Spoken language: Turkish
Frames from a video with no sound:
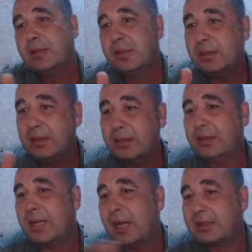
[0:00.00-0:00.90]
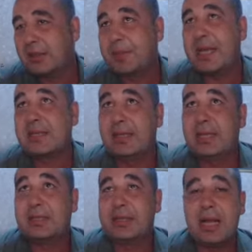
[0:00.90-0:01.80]
e, artık
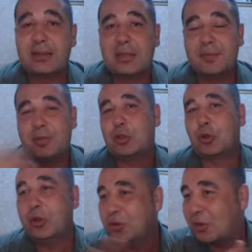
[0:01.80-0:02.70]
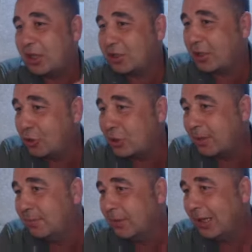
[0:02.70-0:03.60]
piyasalar rahatlar. Bitcoin yukarı çıkar hocam.